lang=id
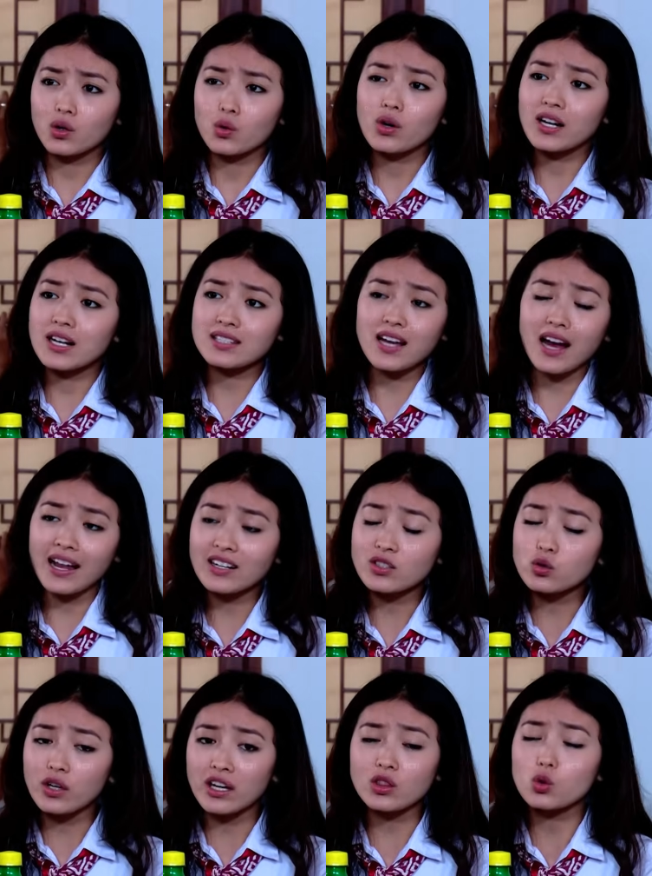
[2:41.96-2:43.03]
gue rasa Alex
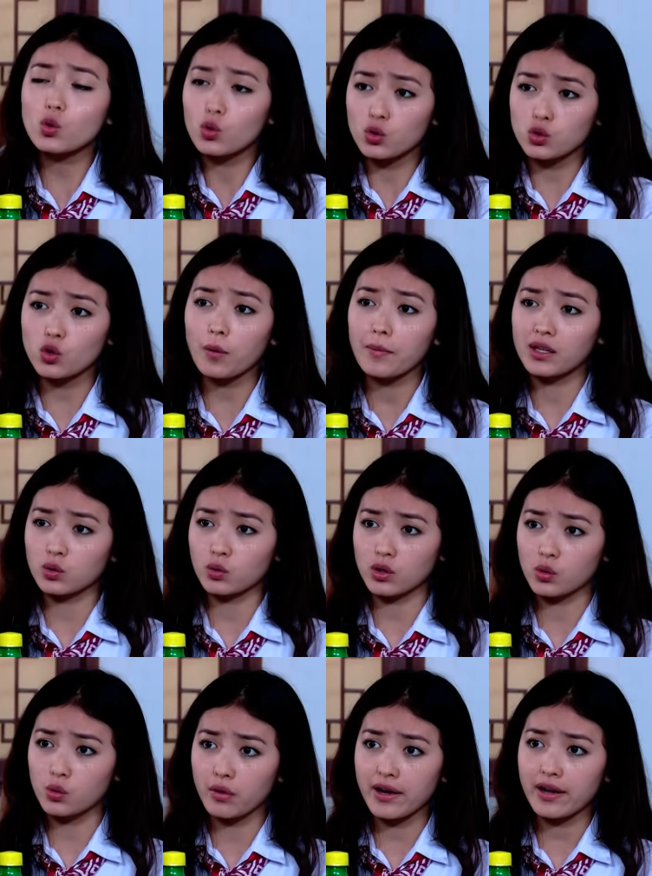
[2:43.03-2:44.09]
tuh kayak tulus kok
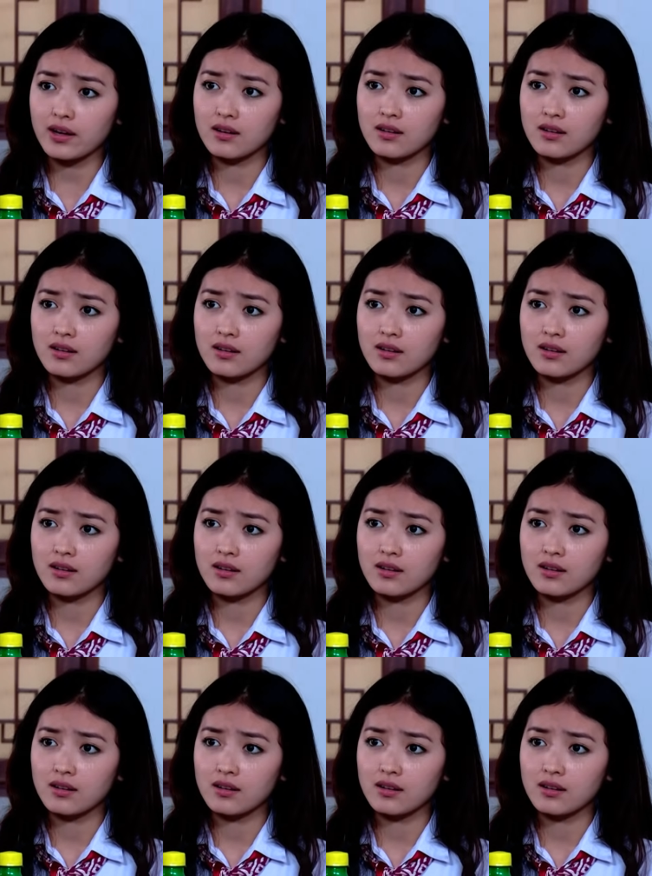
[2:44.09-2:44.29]
bantuin gue